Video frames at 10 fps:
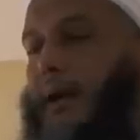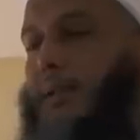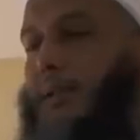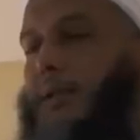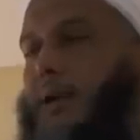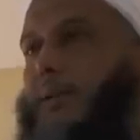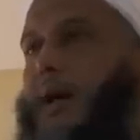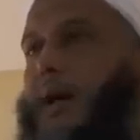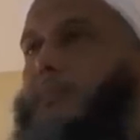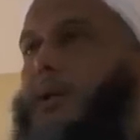أرسل ابن
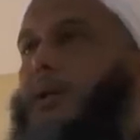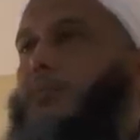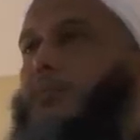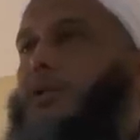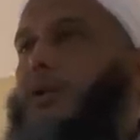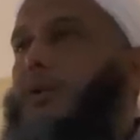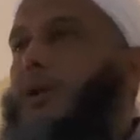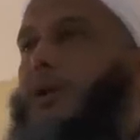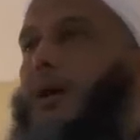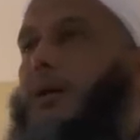عمه مسلم
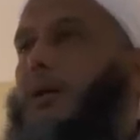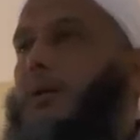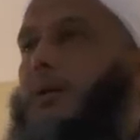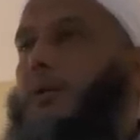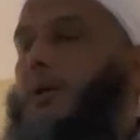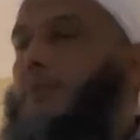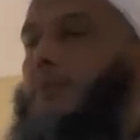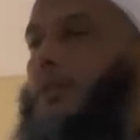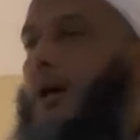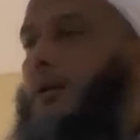بن عقيل بن
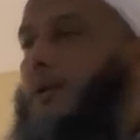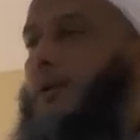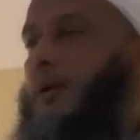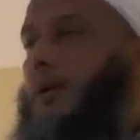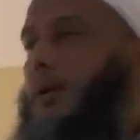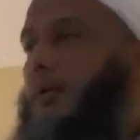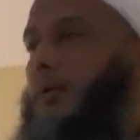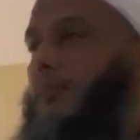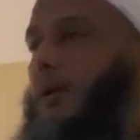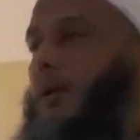أبي طالب إليهم